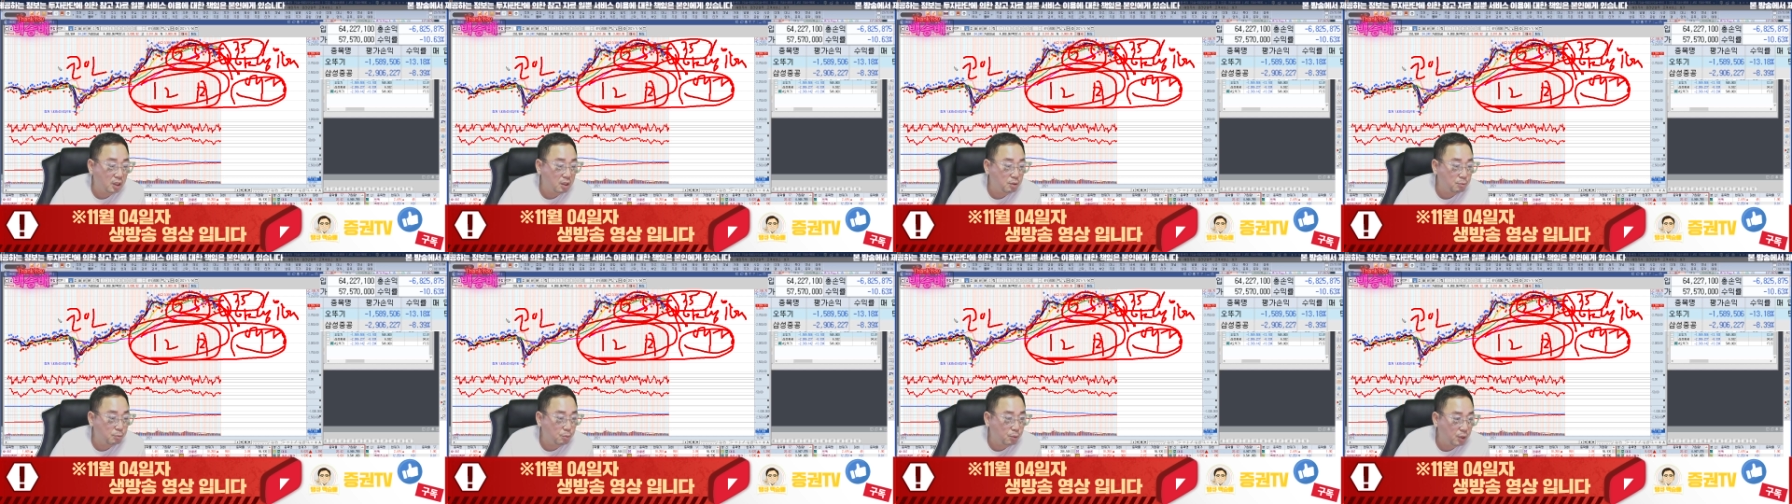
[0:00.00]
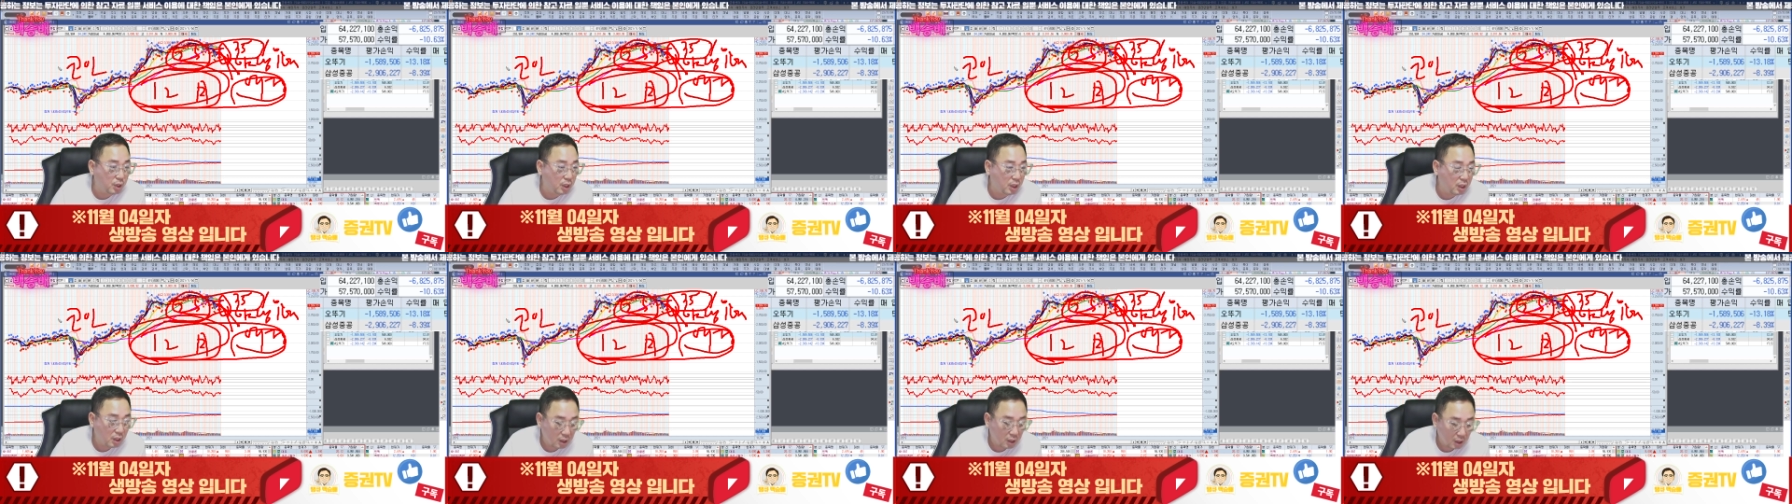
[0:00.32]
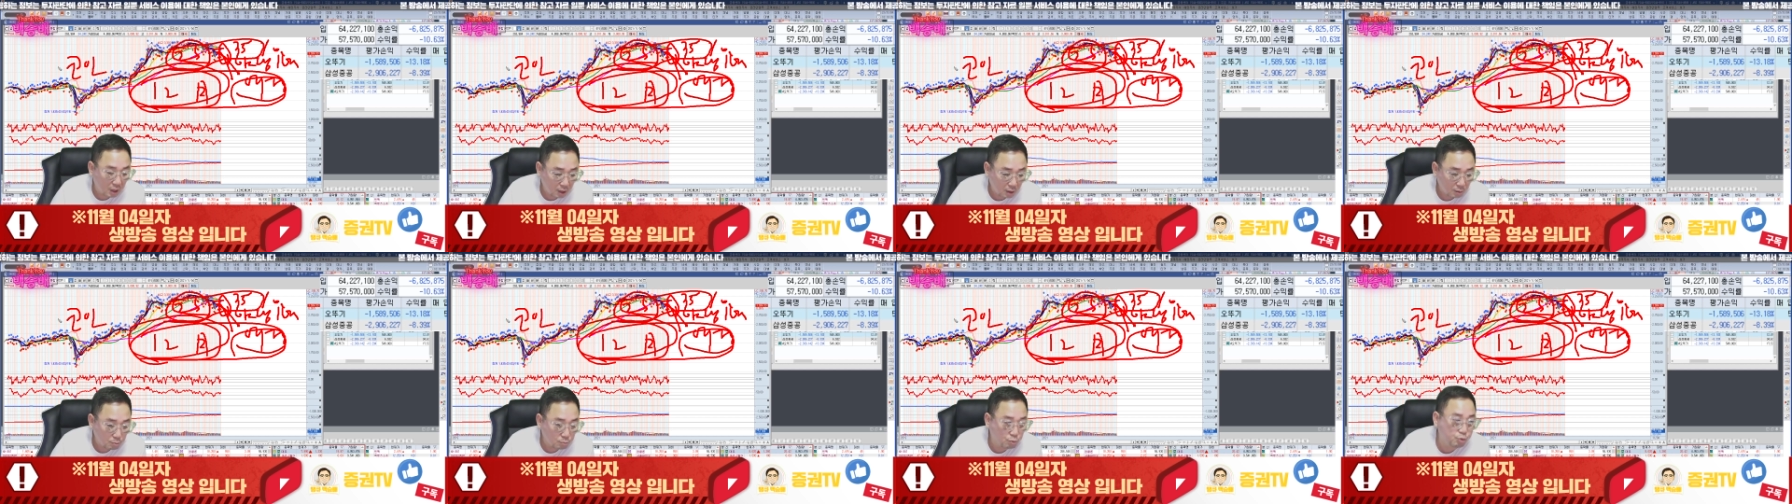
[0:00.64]
건 뭐야?
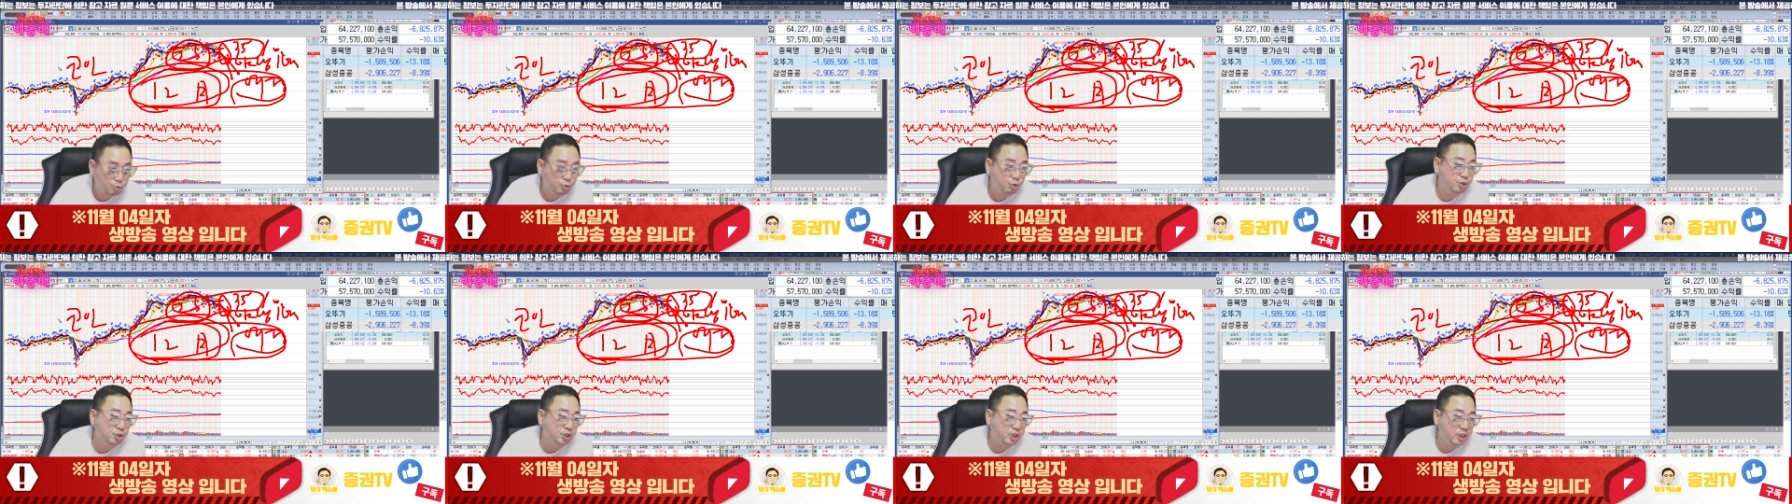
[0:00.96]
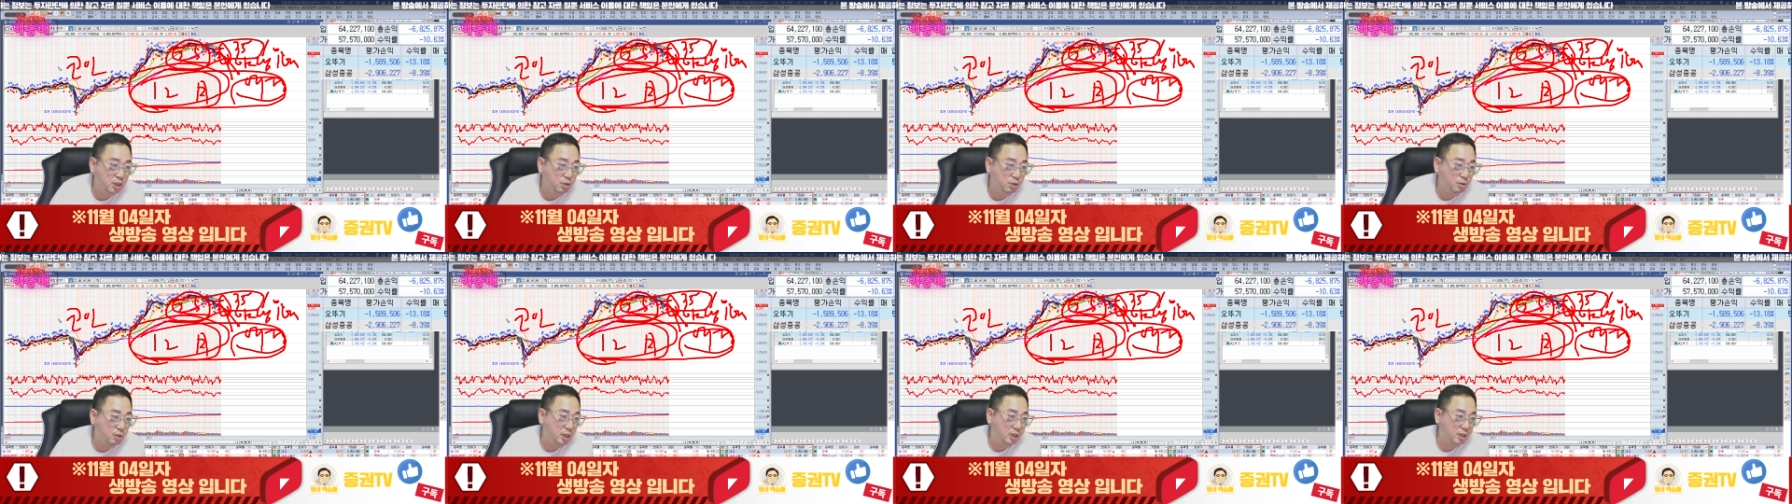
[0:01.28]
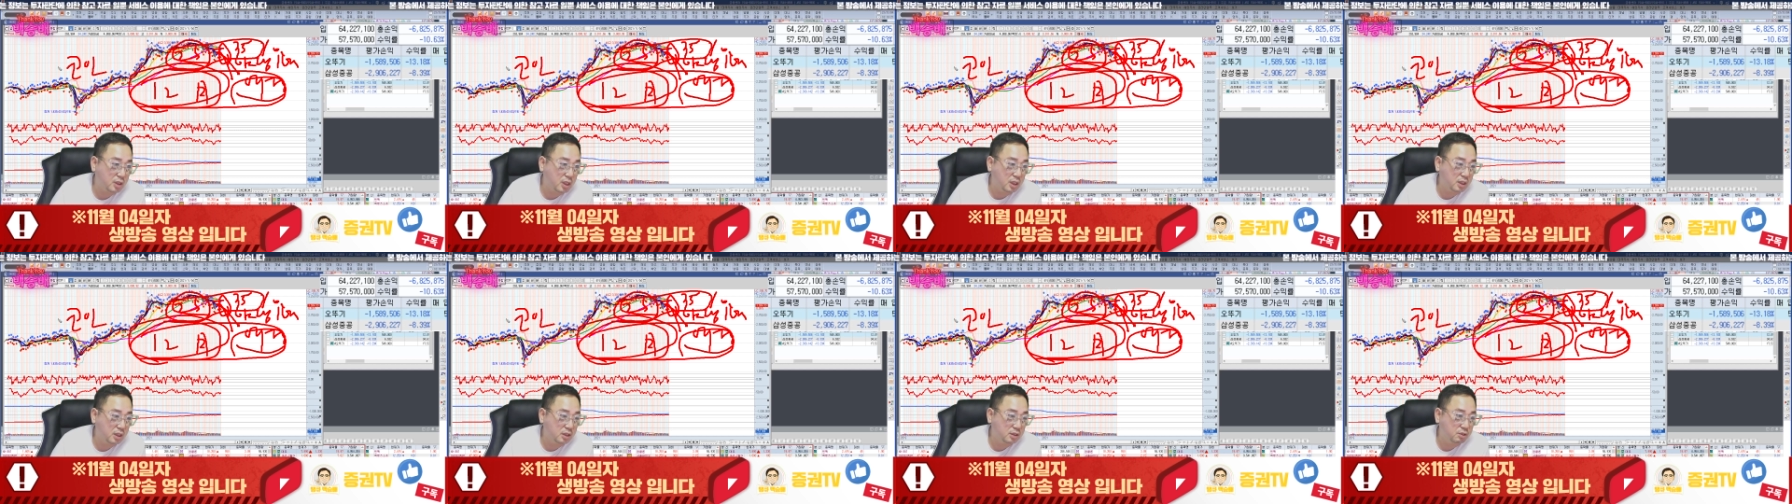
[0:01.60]
V자로 갈
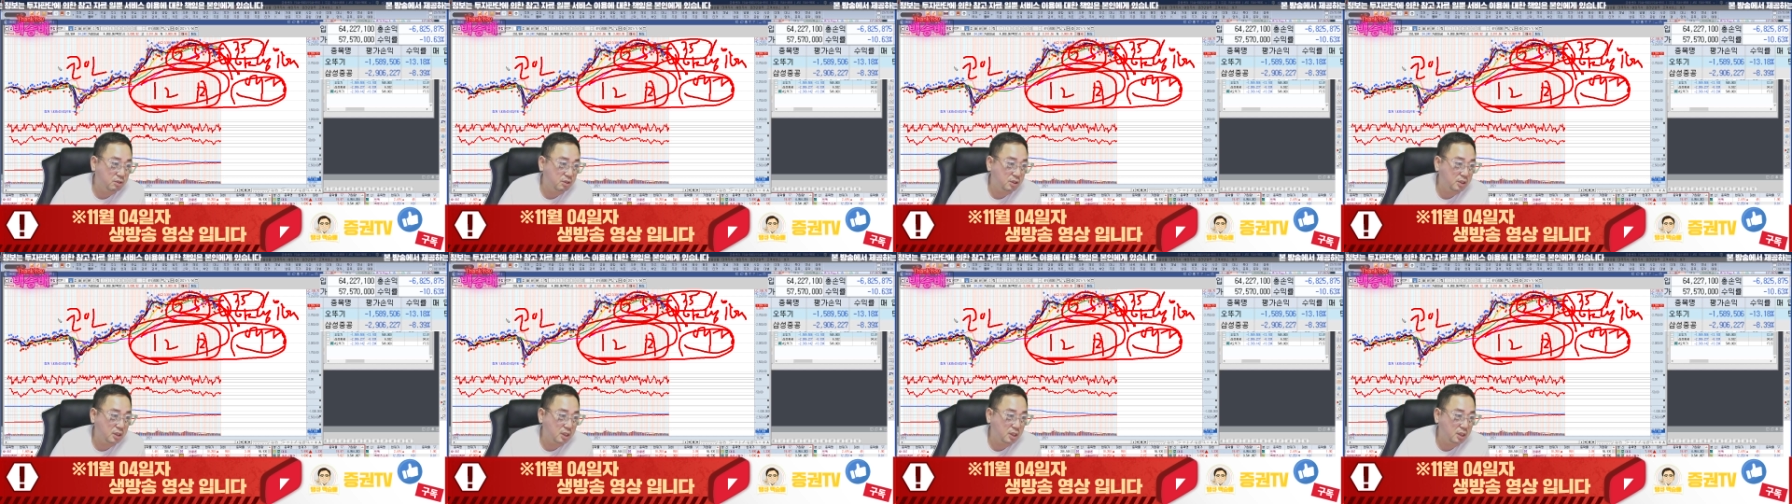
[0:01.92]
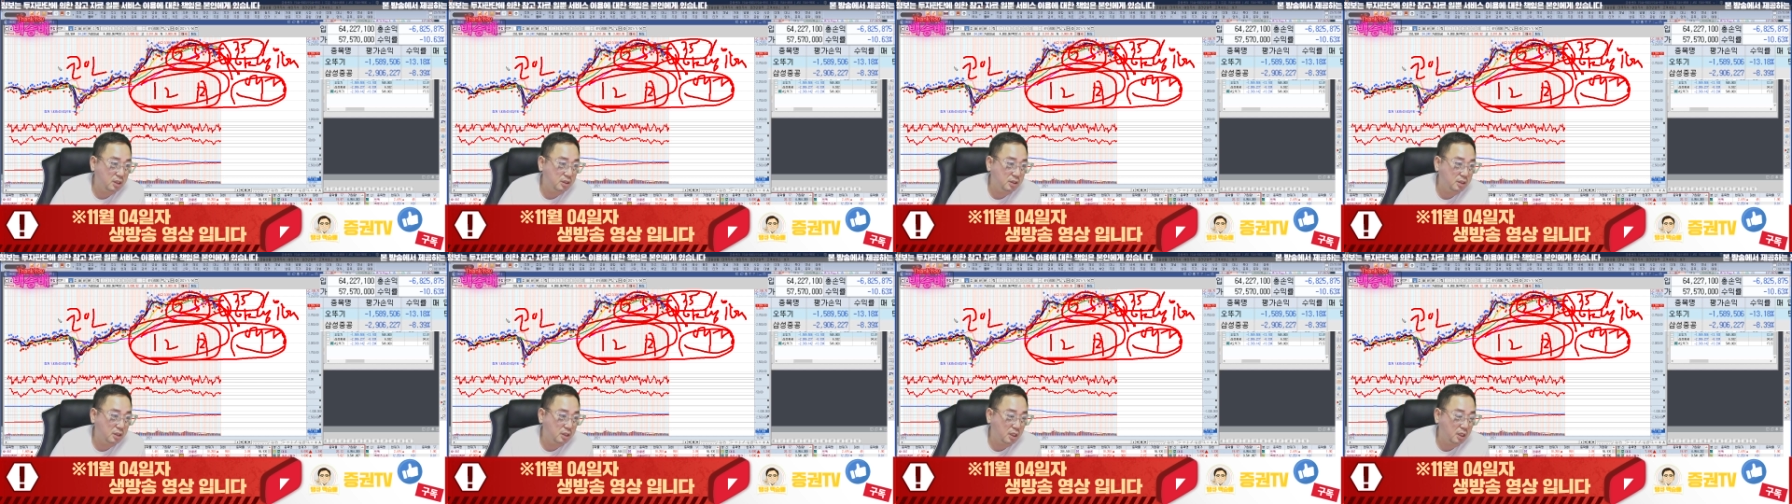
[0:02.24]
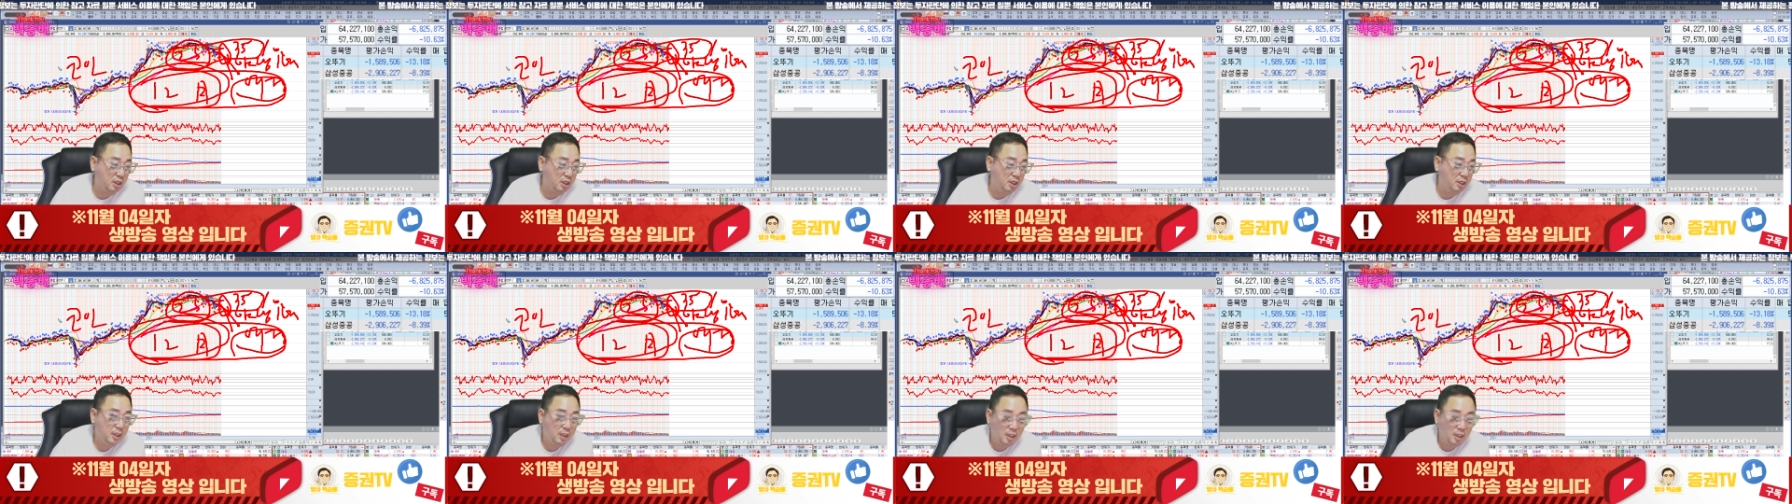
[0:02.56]
가능성이 있다는 얘기야.